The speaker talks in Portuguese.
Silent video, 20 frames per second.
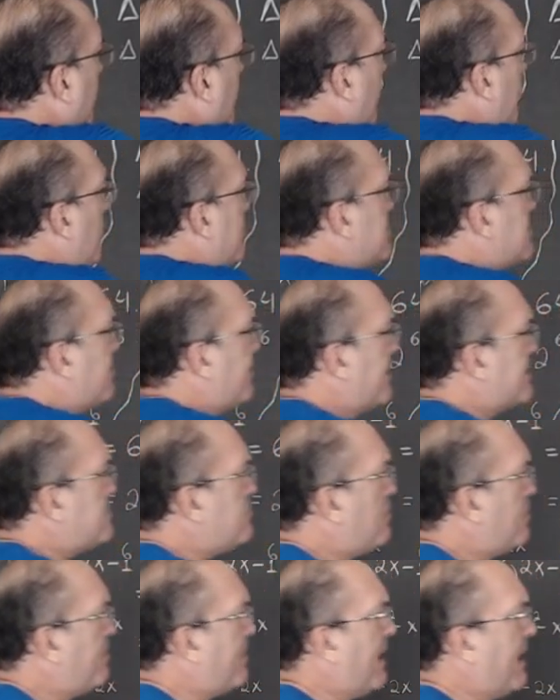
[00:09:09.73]
Para o nosso
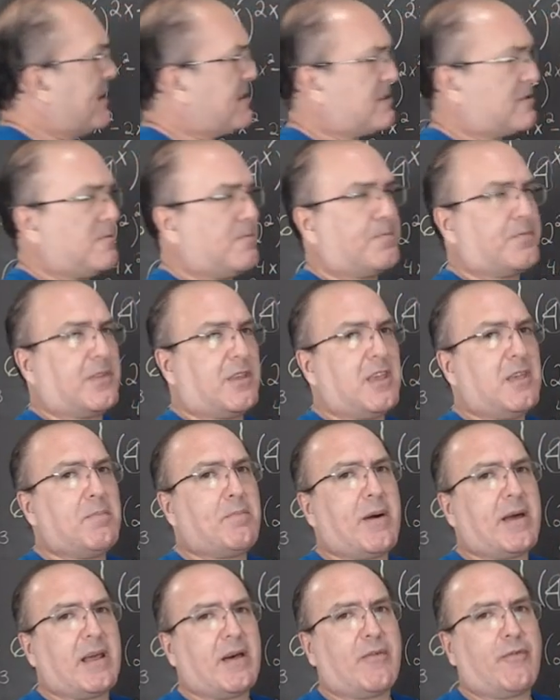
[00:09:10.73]
próximo passo, e
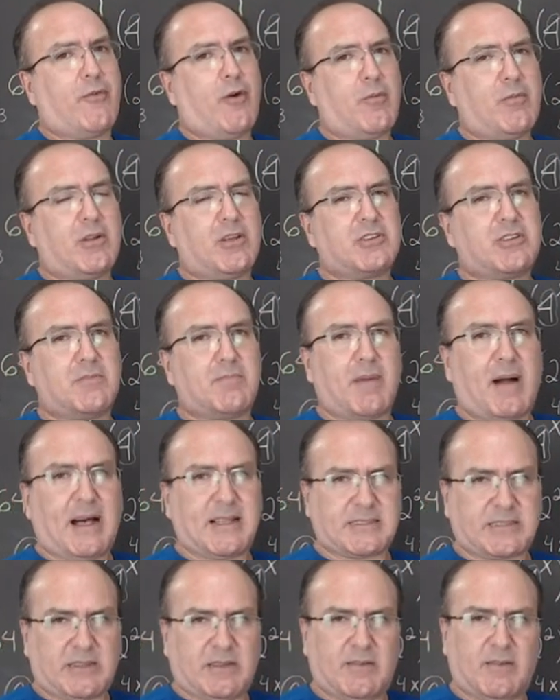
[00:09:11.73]
para a fórmula de
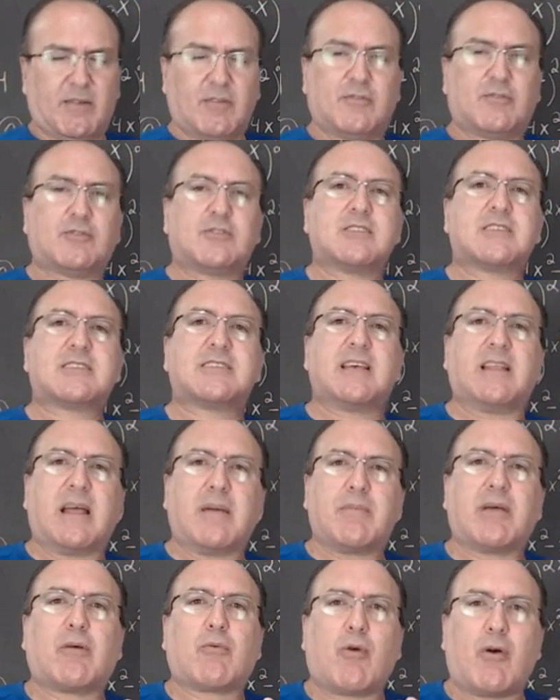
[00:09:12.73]
Bhaskara. Você
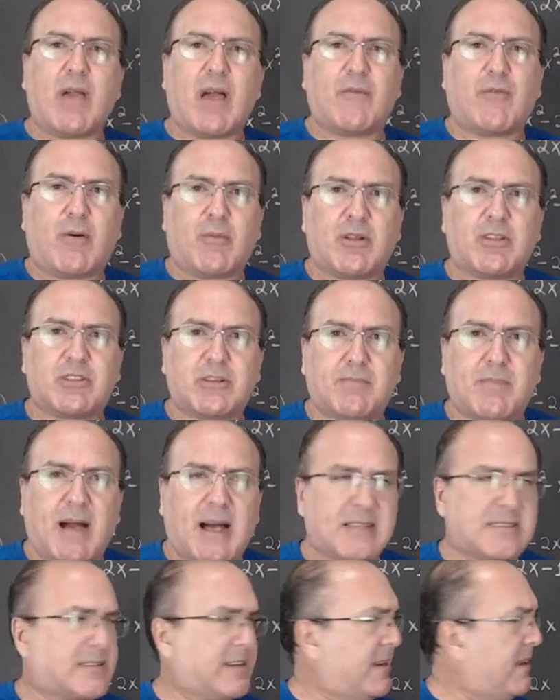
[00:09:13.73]
lembra qual é a fórmula de
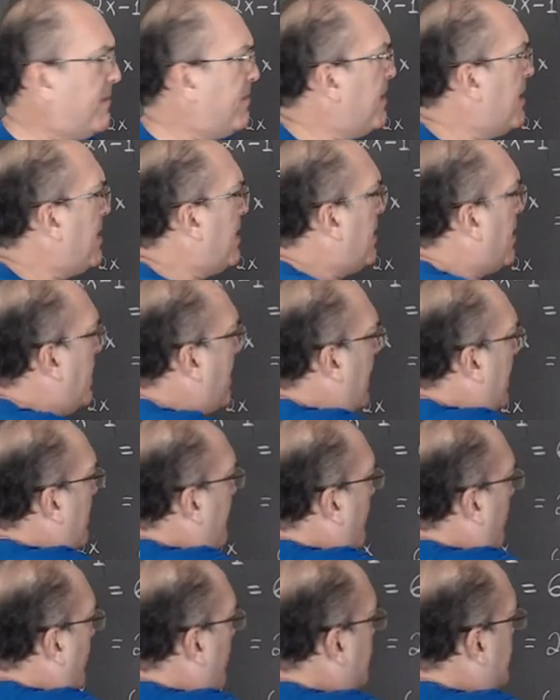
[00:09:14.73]
Bhaskara? A
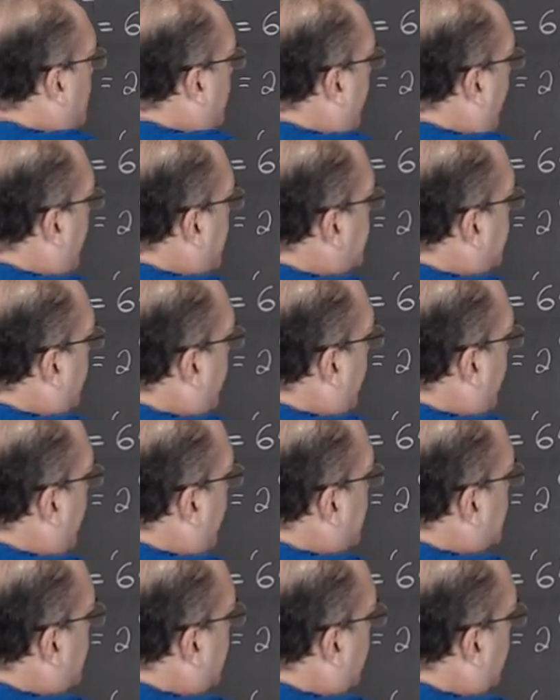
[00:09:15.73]
fórmula de Bhaskara é
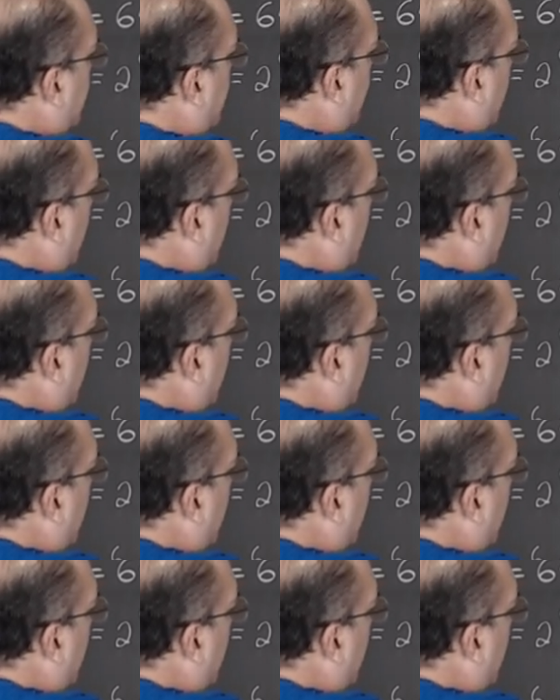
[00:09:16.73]
essa aqui, ó.